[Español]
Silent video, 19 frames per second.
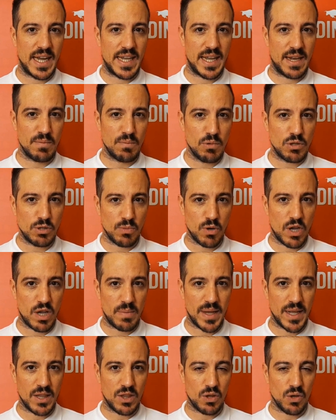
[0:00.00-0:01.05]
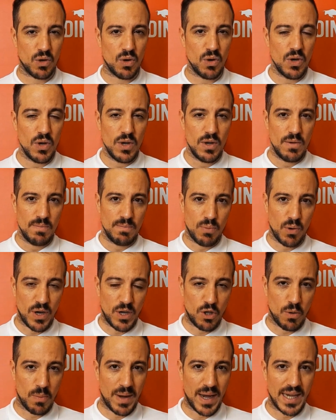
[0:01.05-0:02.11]
ayer mucho movimiento, un
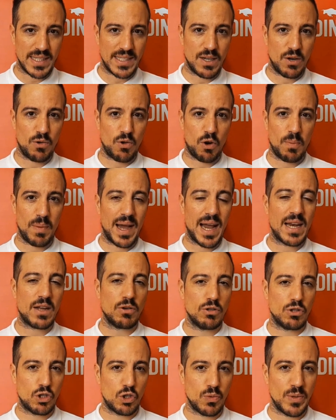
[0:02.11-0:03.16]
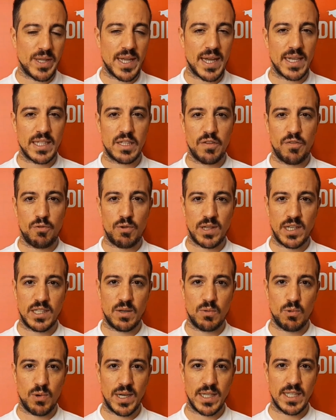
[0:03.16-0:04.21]
poquito más de lo normal, con subidas fuertes
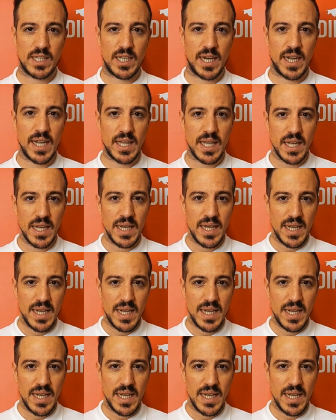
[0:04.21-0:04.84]
en Wall Street